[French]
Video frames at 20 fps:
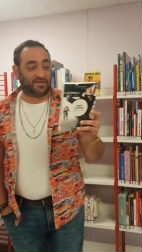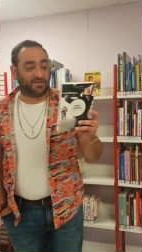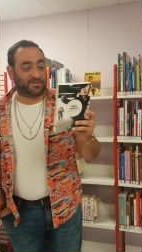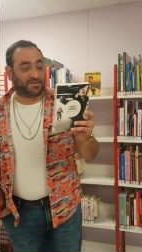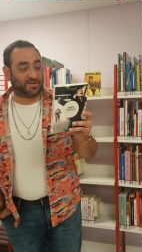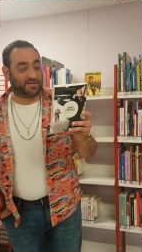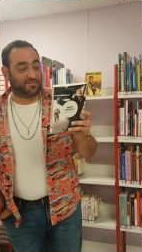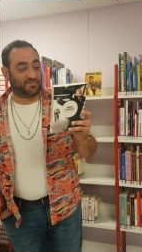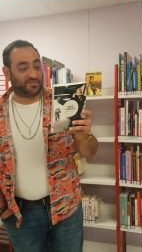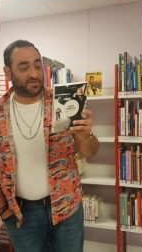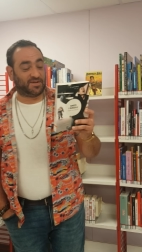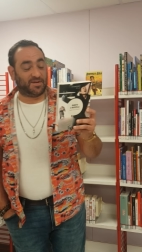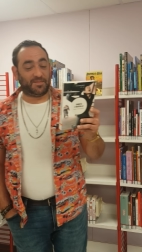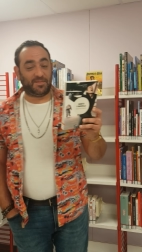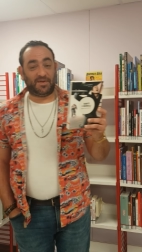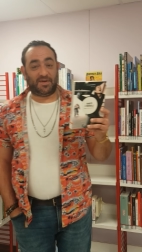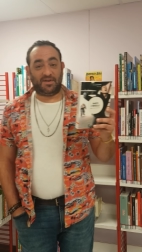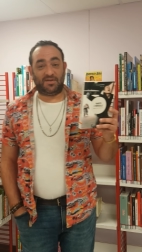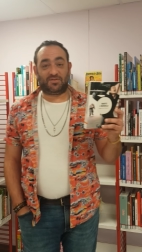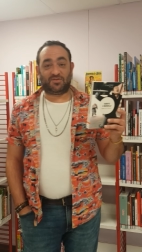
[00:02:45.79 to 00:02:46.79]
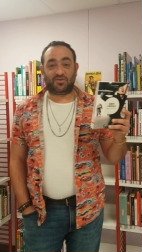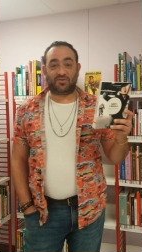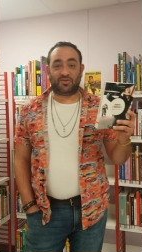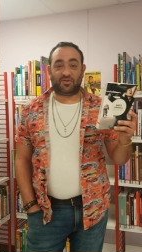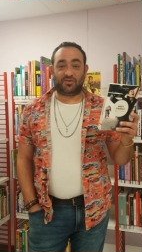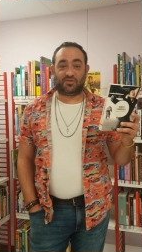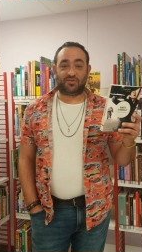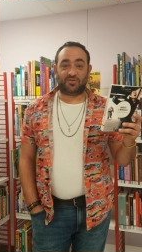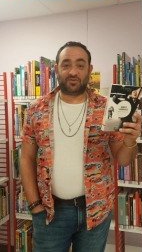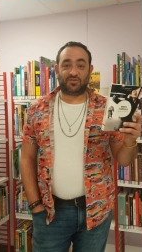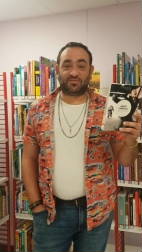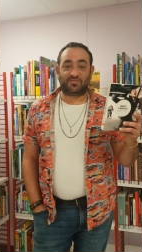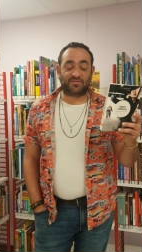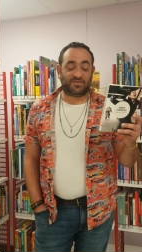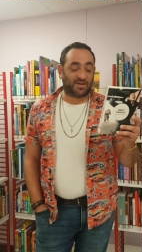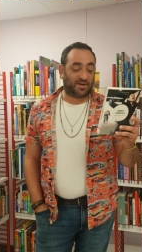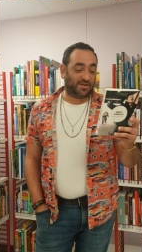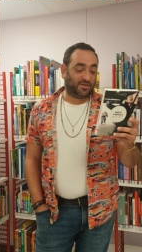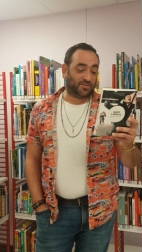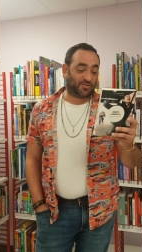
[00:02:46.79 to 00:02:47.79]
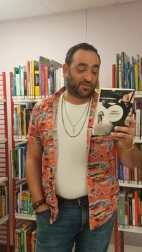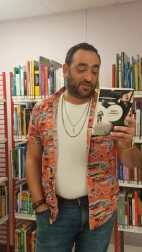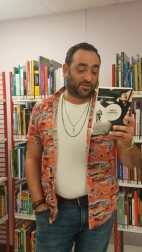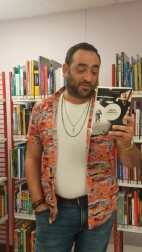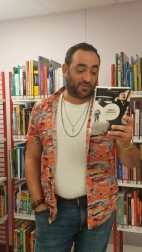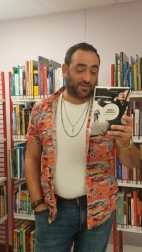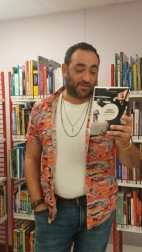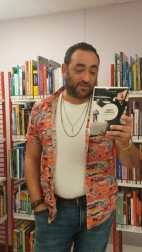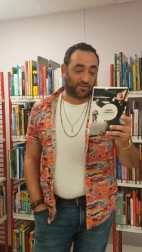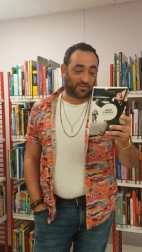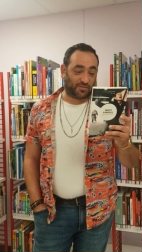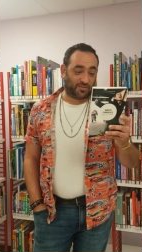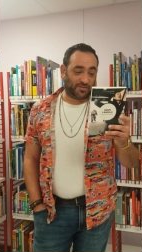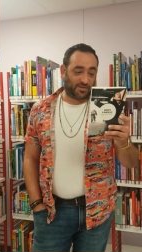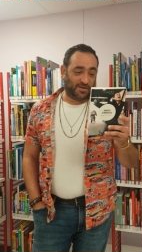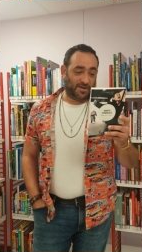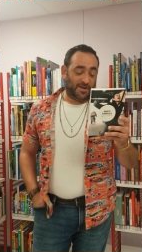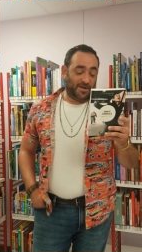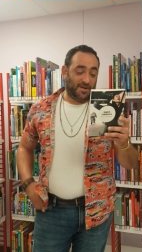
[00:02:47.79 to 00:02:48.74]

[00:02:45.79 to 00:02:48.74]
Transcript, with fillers: euh, si vous aimez ce genre de choses, vous allez y trouver votre compte.